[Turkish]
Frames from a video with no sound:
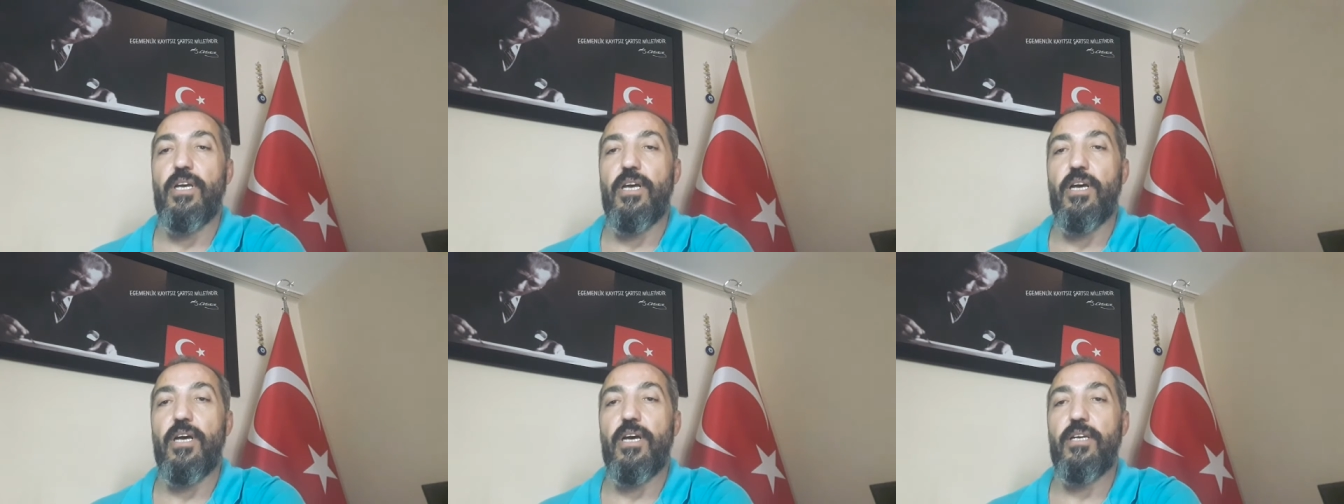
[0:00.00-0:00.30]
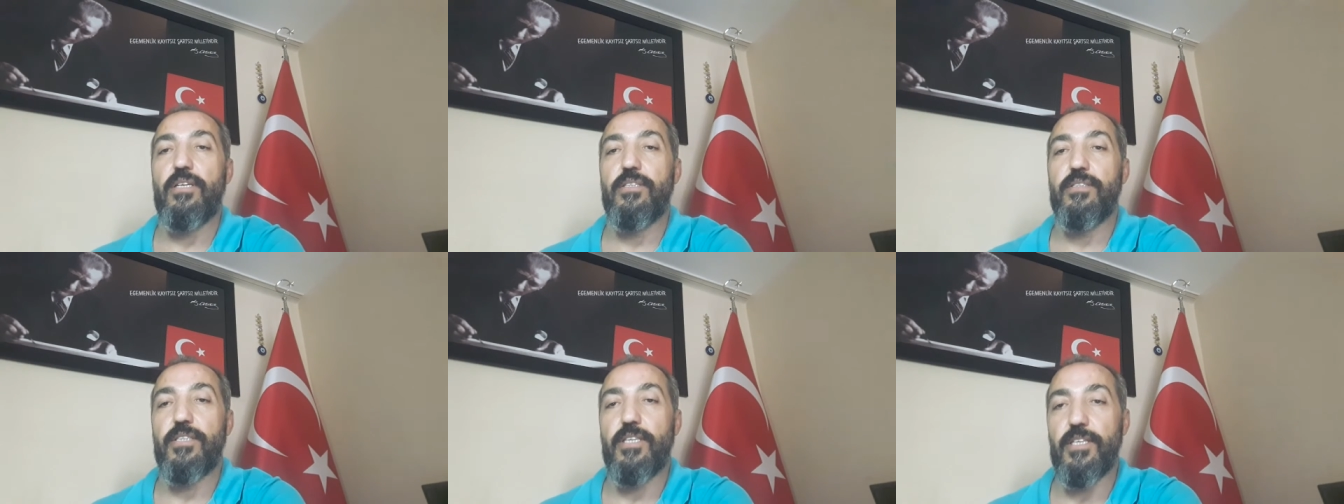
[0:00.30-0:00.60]

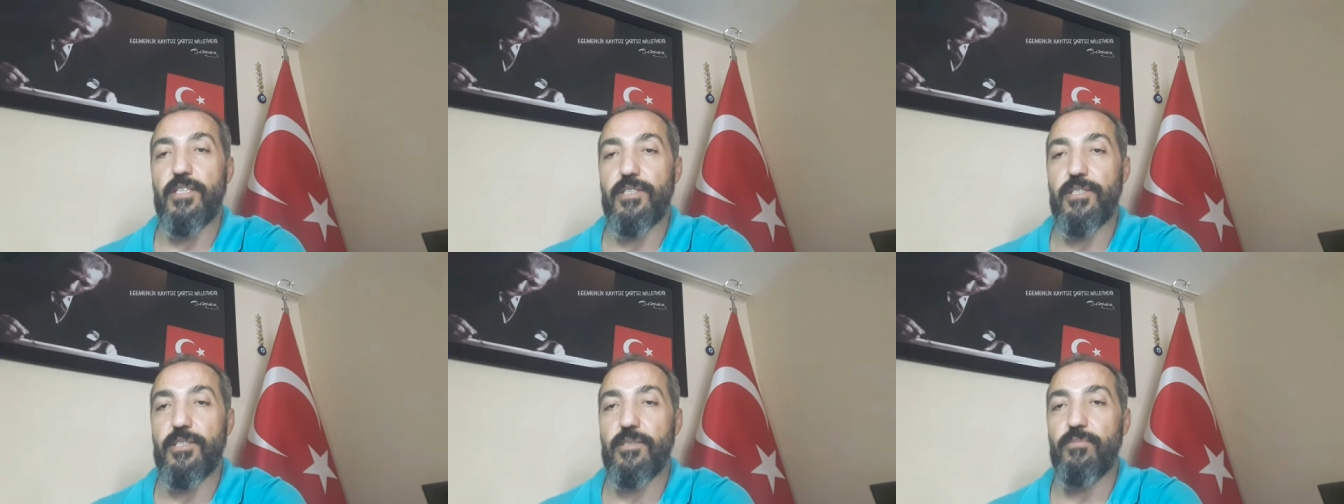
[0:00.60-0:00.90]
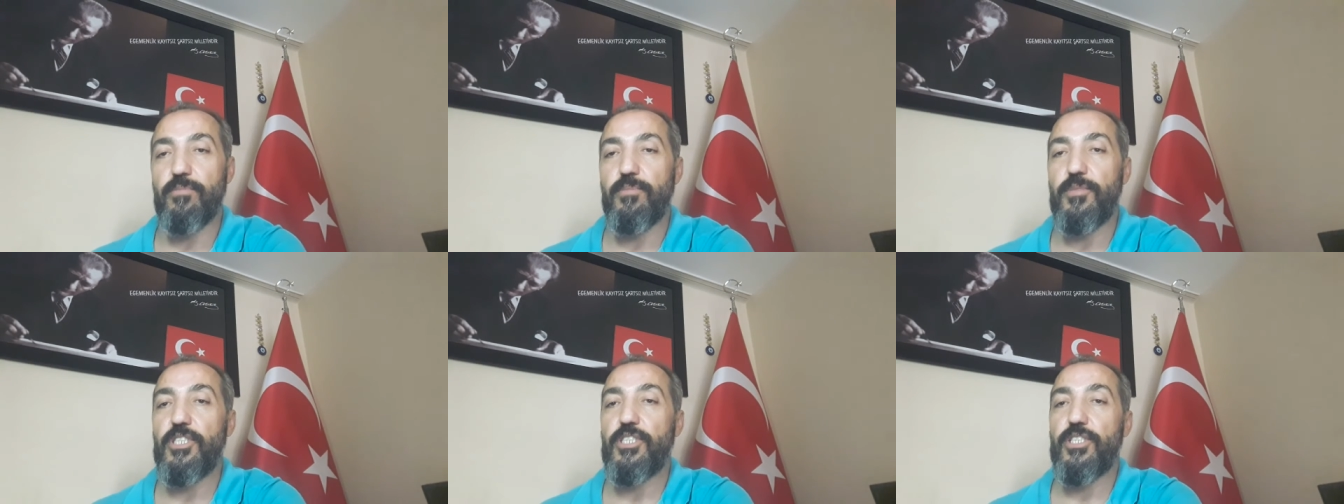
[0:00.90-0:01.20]
Her
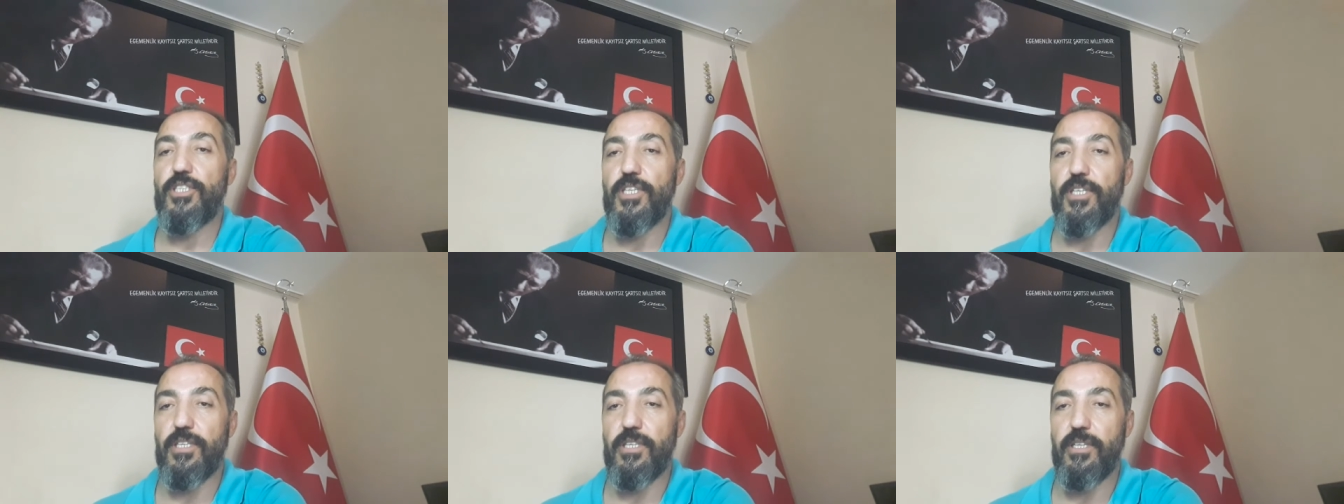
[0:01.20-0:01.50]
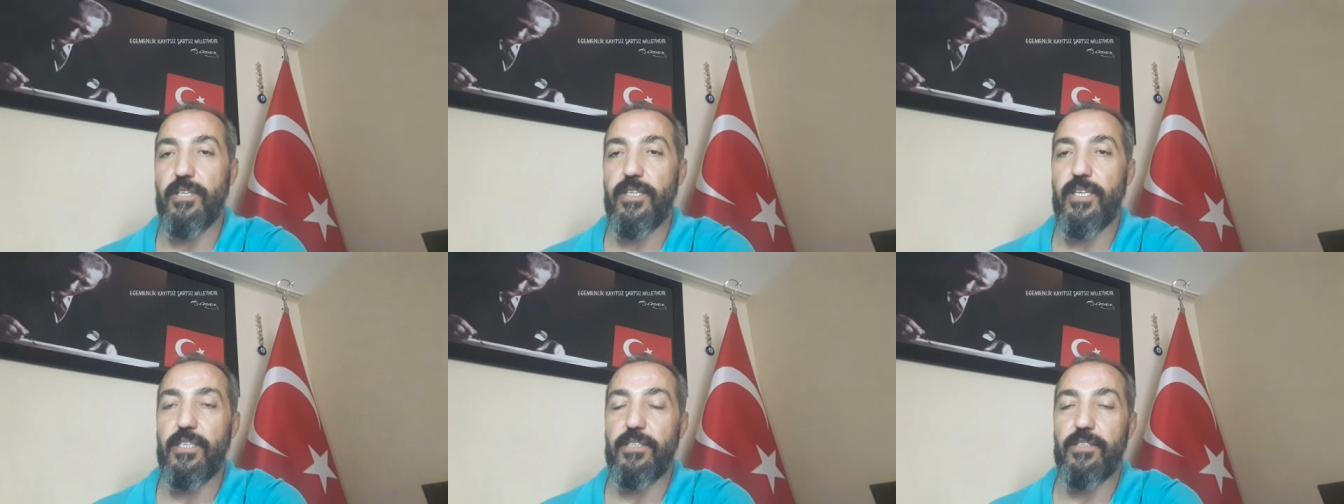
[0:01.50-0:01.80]
kesim bir
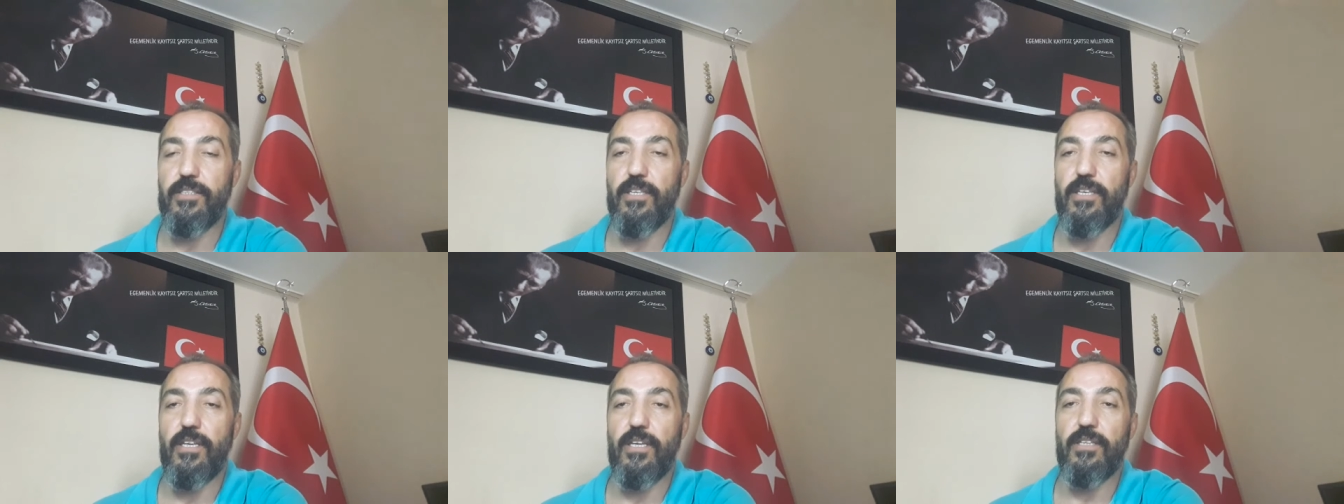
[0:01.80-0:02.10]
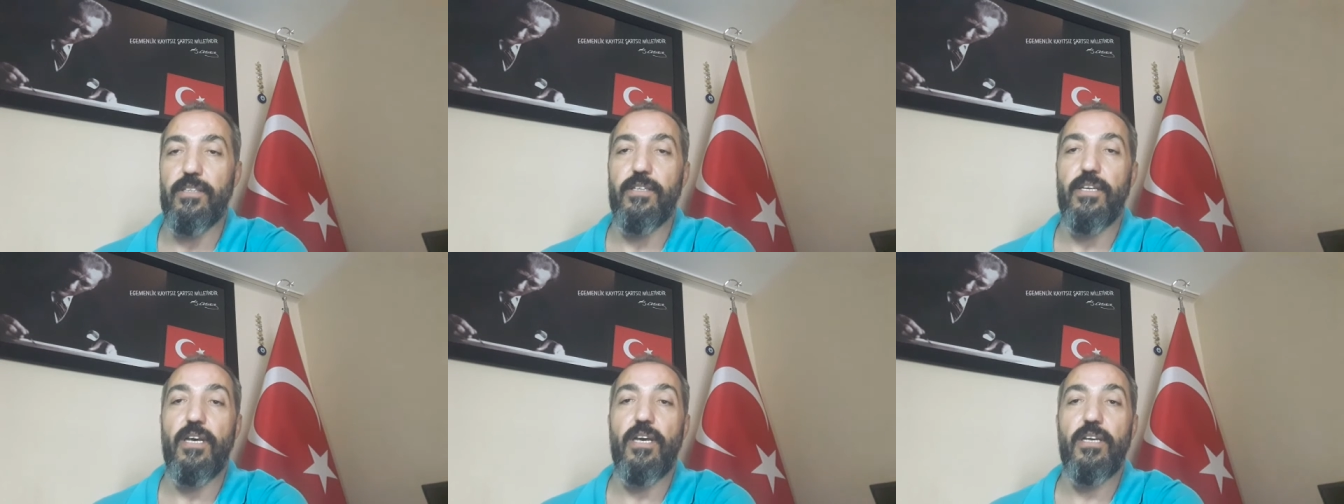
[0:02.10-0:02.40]
şekilde etkilendi.